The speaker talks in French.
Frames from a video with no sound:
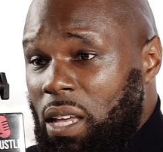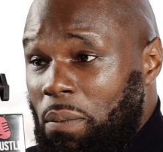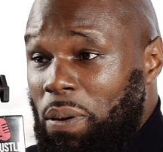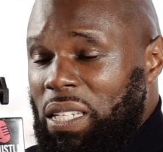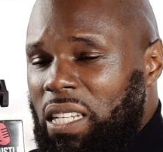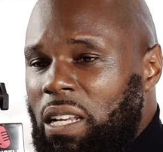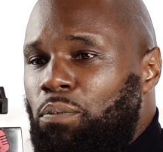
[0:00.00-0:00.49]
Et
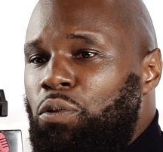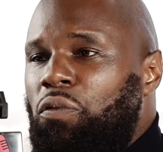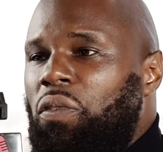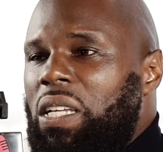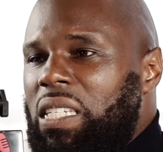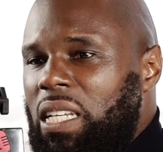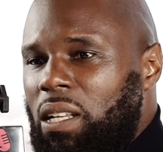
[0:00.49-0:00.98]
parce qu'il est plus
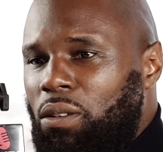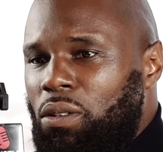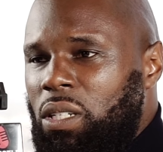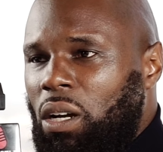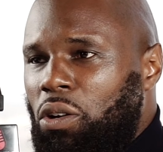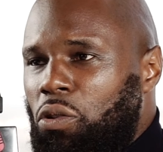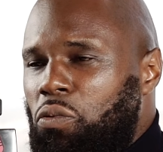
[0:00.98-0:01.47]
facile de
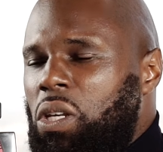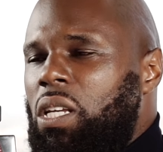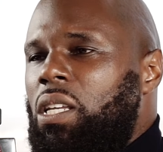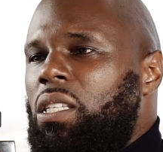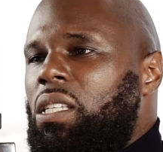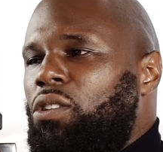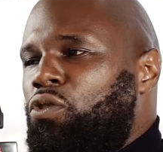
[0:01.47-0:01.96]
dire que
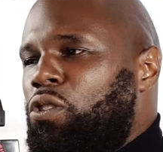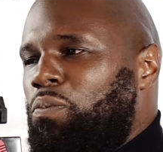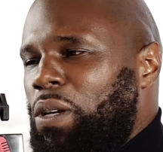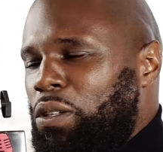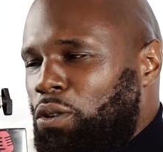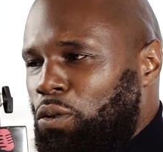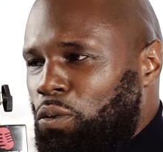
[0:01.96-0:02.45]
oui, c'est juste
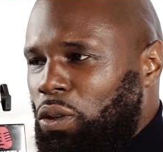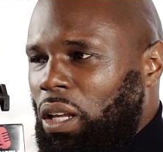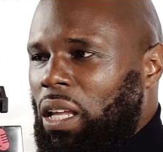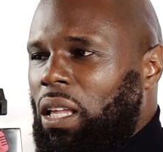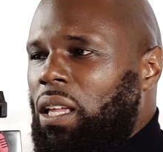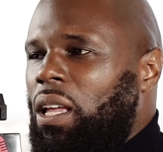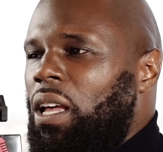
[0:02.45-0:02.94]
parce que l'autre
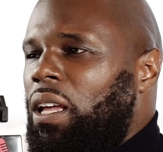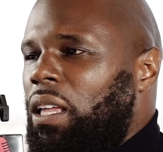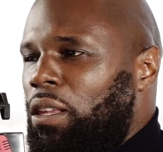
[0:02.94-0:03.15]
est,